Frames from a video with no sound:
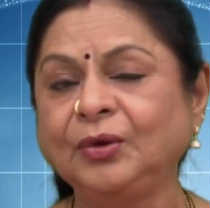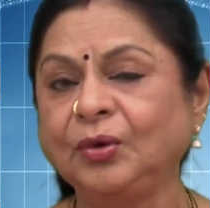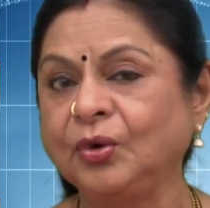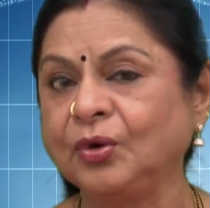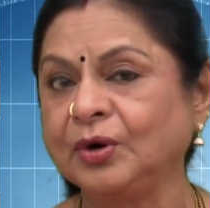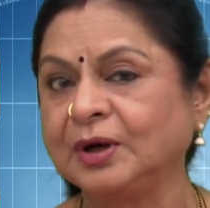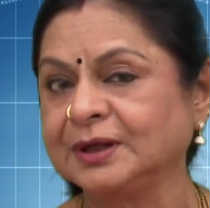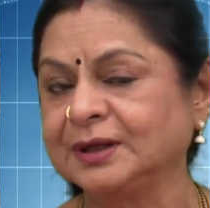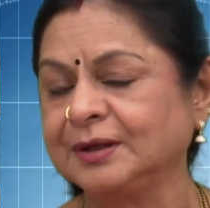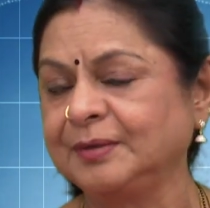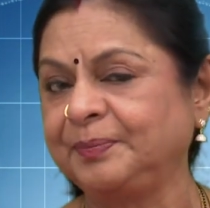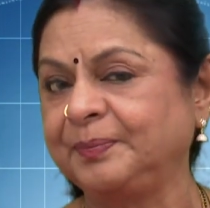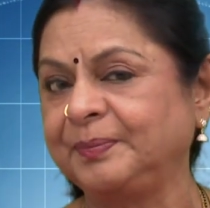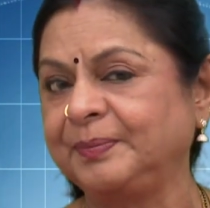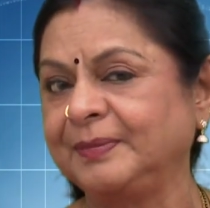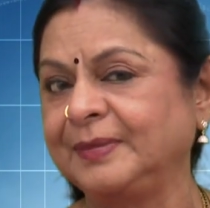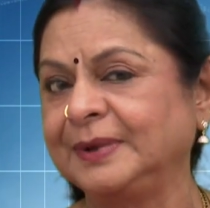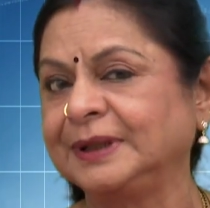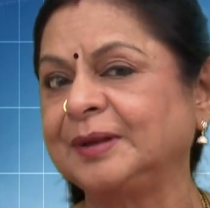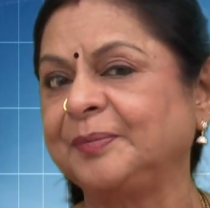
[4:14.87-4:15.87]
உங்களுக்கு
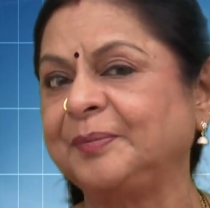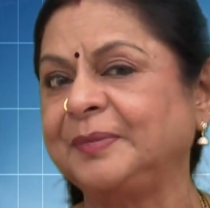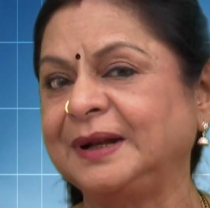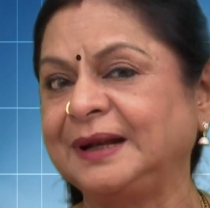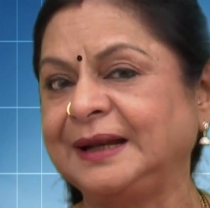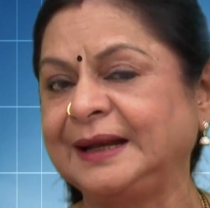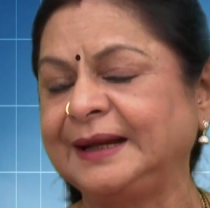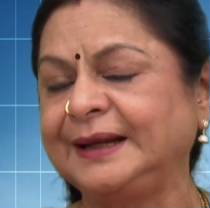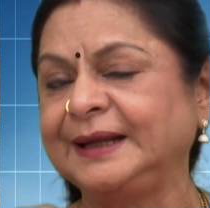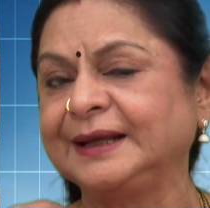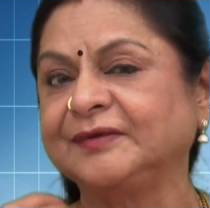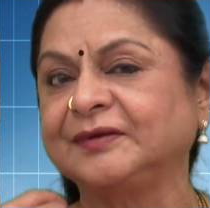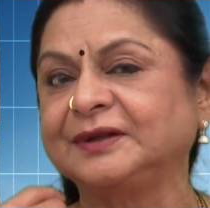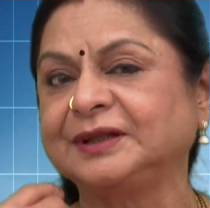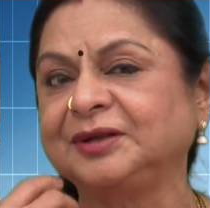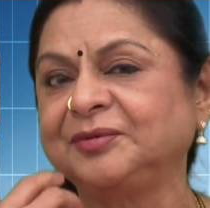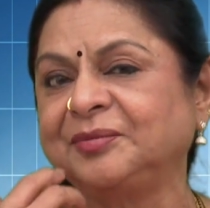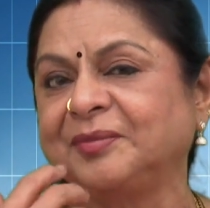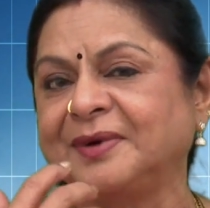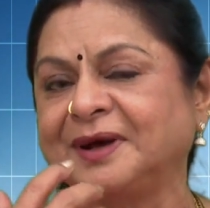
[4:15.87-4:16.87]
இந்த லேடிக்கு
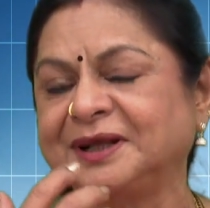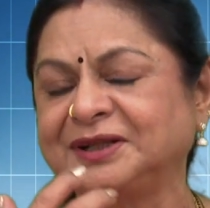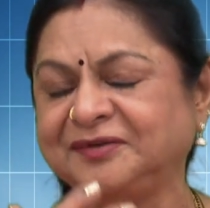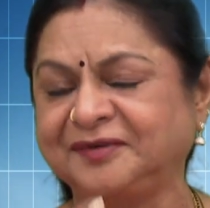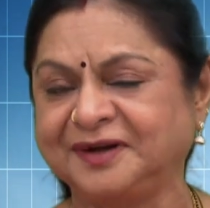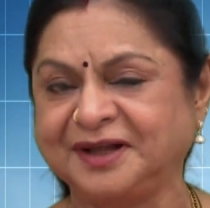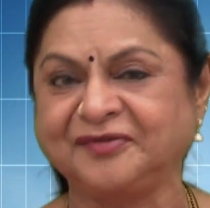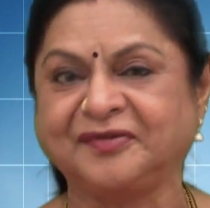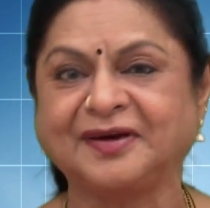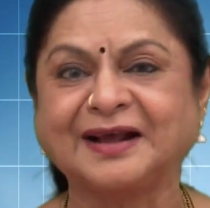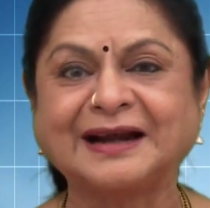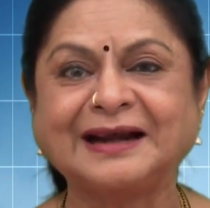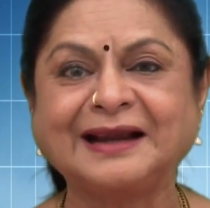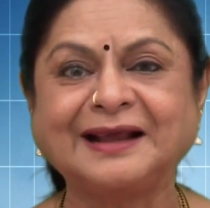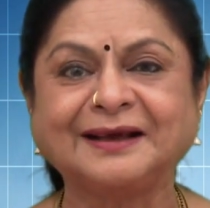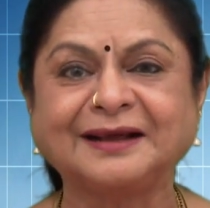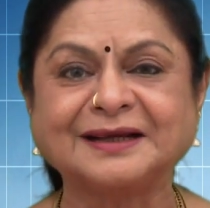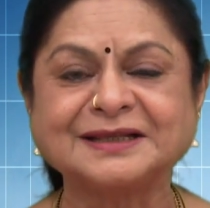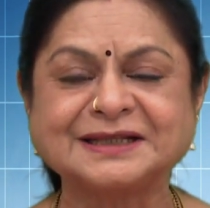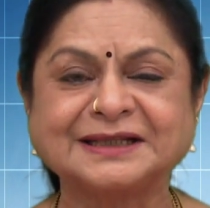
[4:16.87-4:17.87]
வந்து மாதவிடை
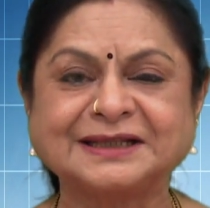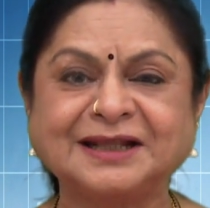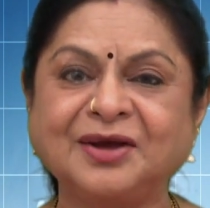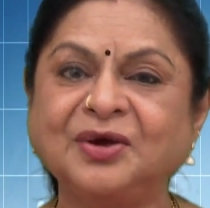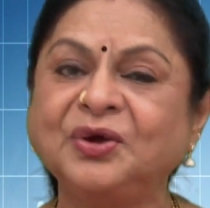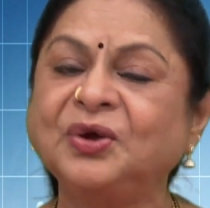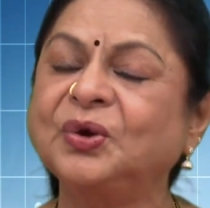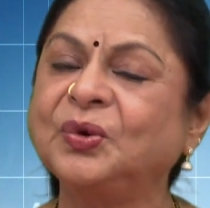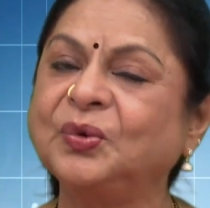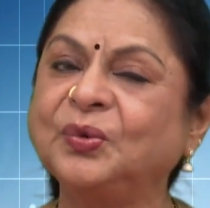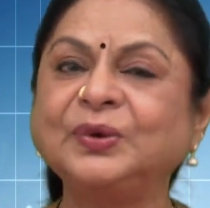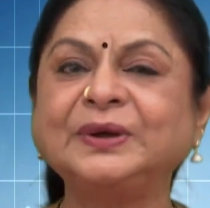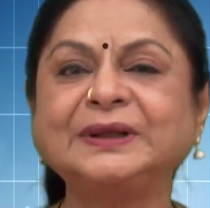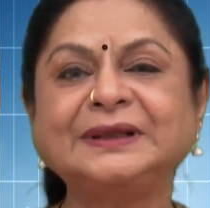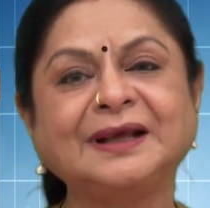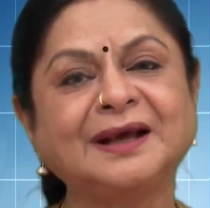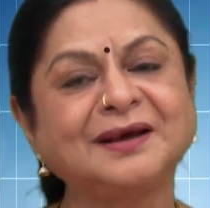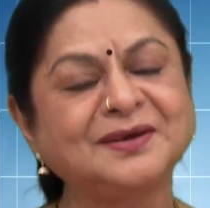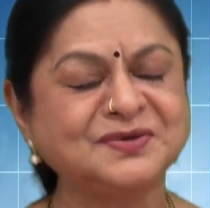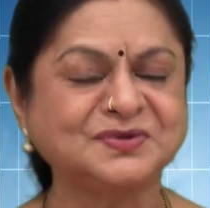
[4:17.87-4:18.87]
வரலங்கிறச்சு தான்
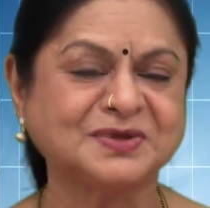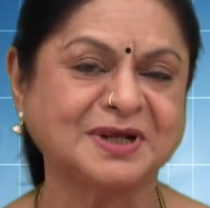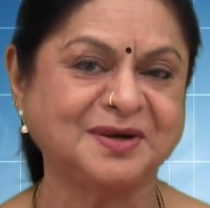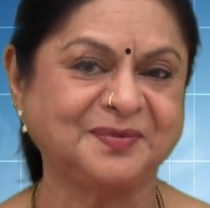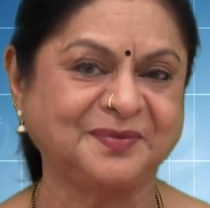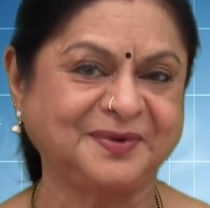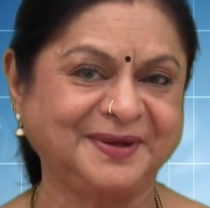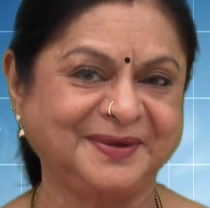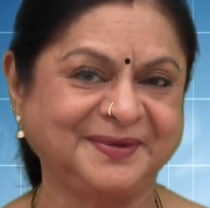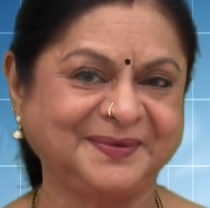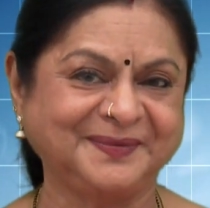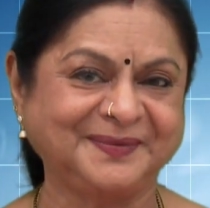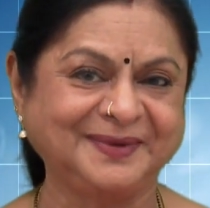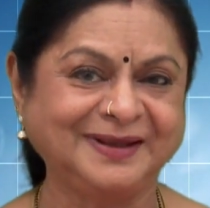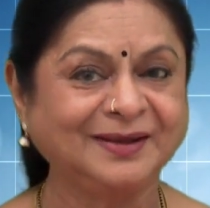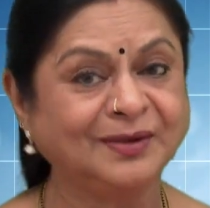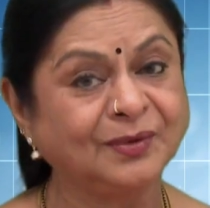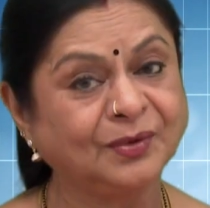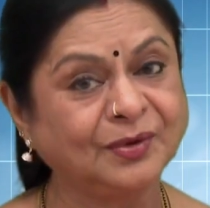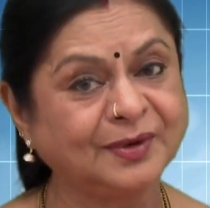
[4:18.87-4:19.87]
உறுதியாக சொல்ல முடியும்
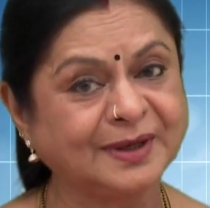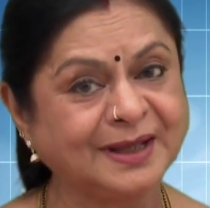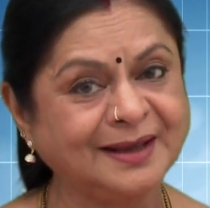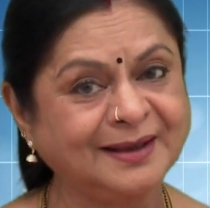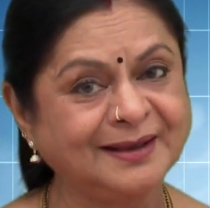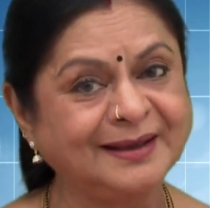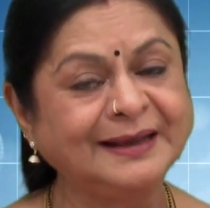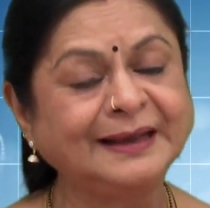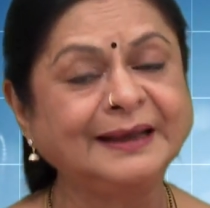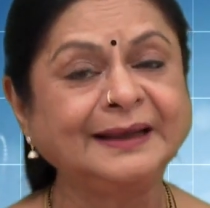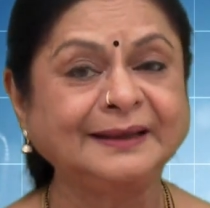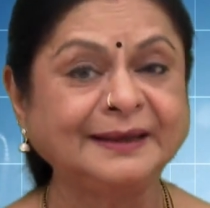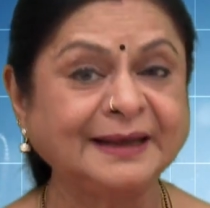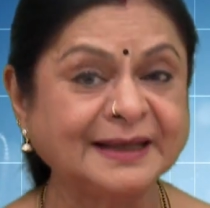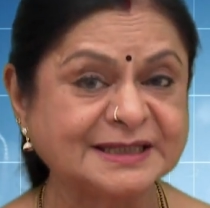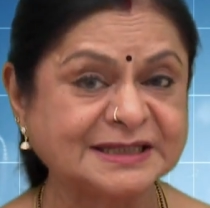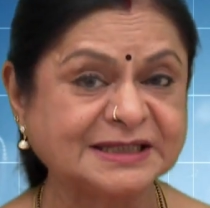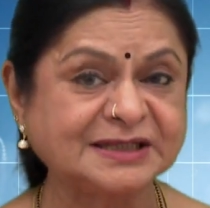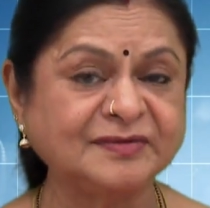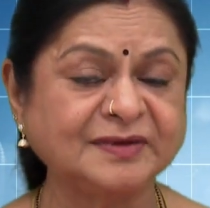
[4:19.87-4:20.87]
ஓகே
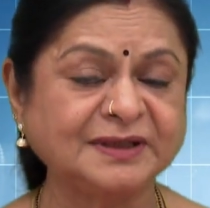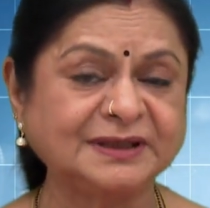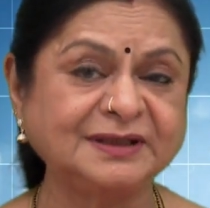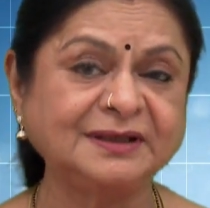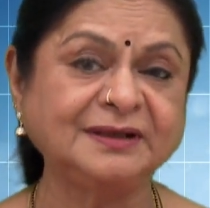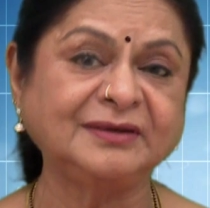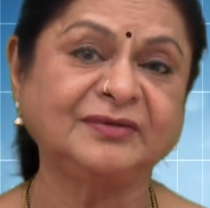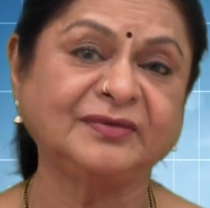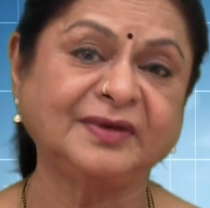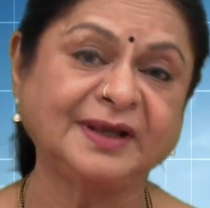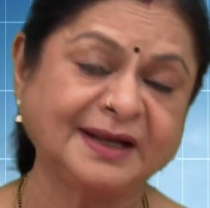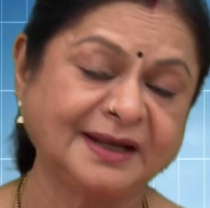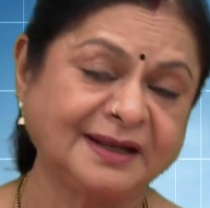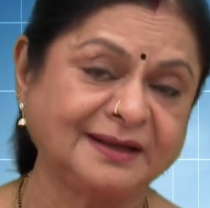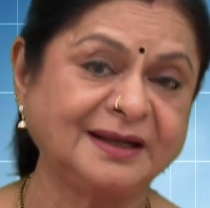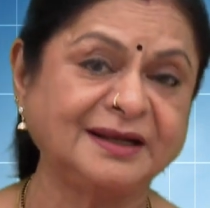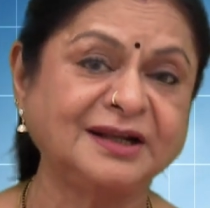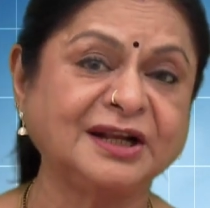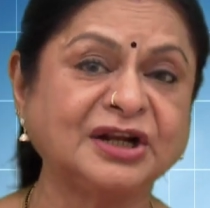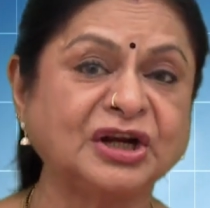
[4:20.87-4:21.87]
நெக்ஸ்ட்டு வந்து வேறு
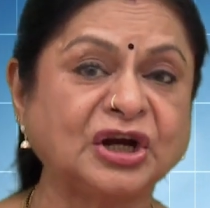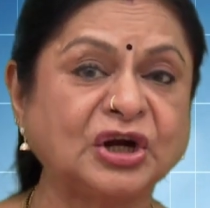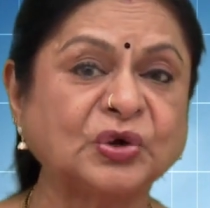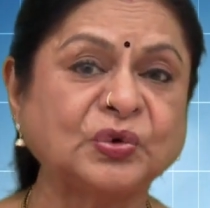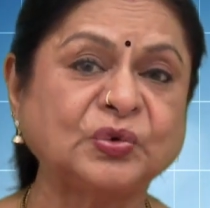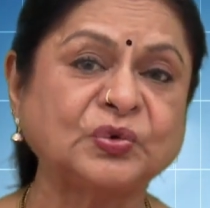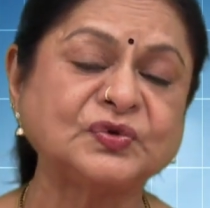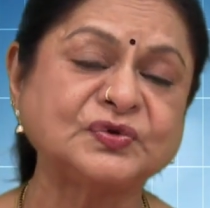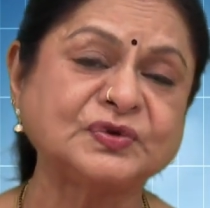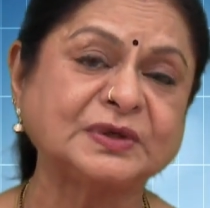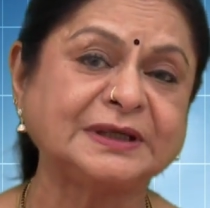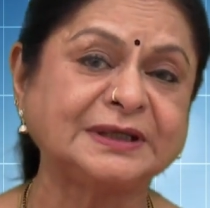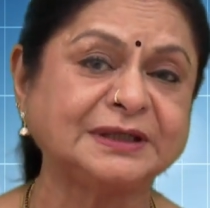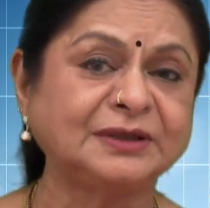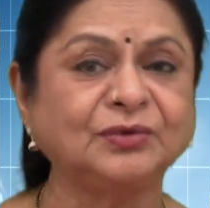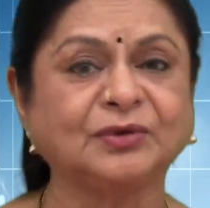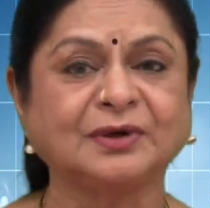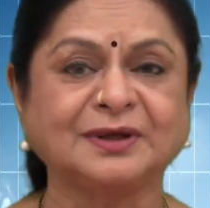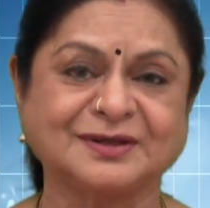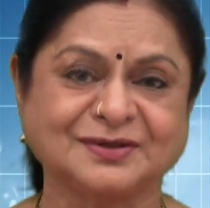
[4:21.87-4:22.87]
என்னென்ன நடக்கும்னு
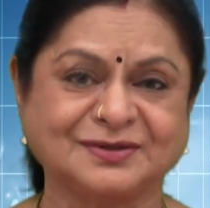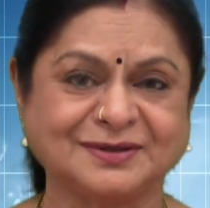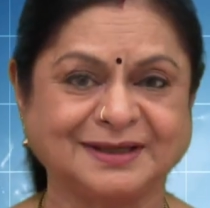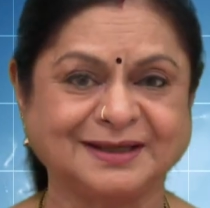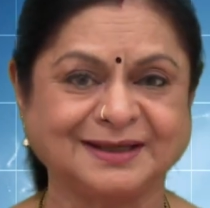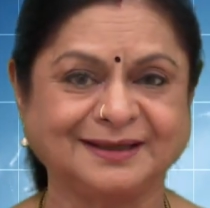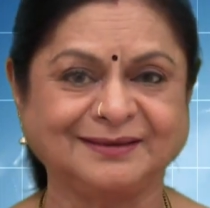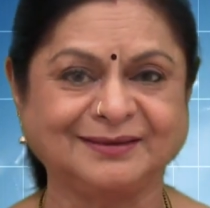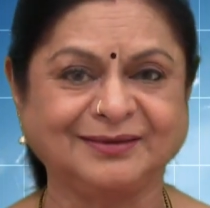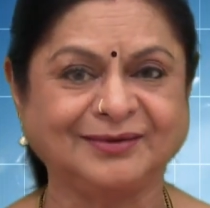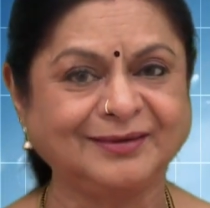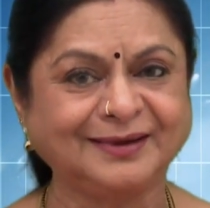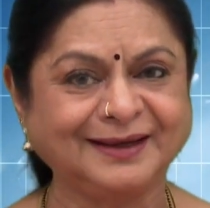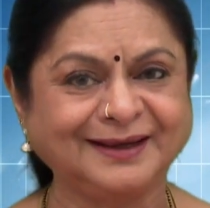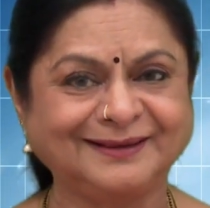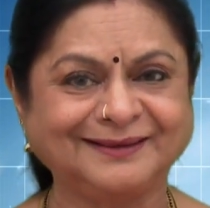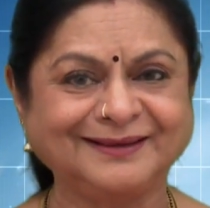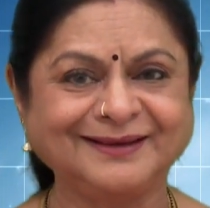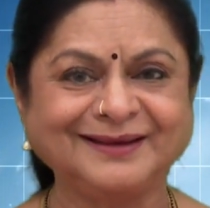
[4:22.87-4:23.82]
சொல்லிவிட்டு உங்களுக்கு சொல்கிறேன் ஆல்ரை